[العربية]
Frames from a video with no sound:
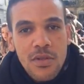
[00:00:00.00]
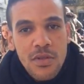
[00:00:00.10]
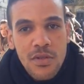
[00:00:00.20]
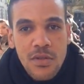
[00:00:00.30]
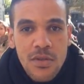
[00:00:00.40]

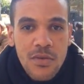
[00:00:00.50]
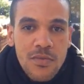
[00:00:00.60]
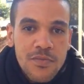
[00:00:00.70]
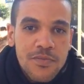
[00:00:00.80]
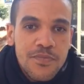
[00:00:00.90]
ويعيشوا
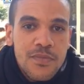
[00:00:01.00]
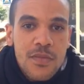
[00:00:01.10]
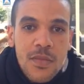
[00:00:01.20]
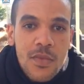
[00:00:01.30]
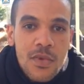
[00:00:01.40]
بلاح
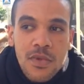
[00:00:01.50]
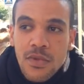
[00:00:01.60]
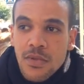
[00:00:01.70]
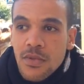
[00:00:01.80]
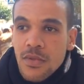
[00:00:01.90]
هنايا
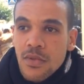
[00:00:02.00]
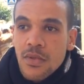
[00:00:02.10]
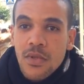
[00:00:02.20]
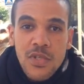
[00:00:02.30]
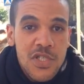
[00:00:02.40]
الجزائريين
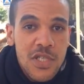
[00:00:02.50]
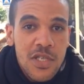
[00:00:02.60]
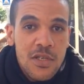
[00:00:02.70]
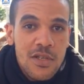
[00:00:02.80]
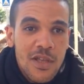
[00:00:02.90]

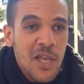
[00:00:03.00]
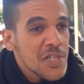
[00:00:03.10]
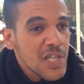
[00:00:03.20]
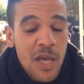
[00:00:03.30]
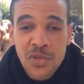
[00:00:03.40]
الجزائريين
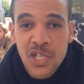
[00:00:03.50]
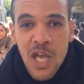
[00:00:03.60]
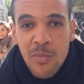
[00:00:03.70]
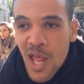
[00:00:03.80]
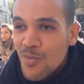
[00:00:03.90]
عايشين كاع باش
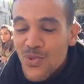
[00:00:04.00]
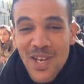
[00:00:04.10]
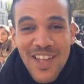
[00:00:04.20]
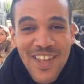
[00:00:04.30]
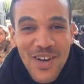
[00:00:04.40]
نام الحمد
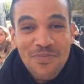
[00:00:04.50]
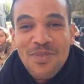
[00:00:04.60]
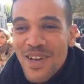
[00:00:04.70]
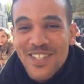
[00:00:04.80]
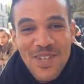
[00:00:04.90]
لله يا ربي
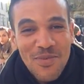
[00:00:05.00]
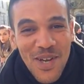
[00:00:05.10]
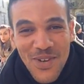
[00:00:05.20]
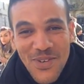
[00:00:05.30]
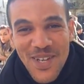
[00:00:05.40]
ما خصهم
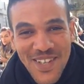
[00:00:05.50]
والو